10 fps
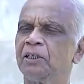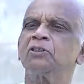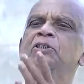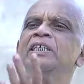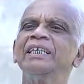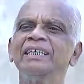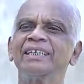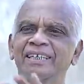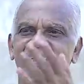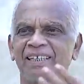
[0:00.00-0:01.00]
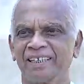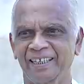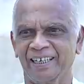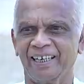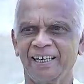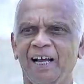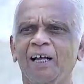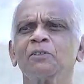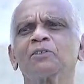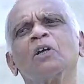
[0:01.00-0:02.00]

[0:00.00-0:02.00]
எற்று நீர் கிடங்கில் அது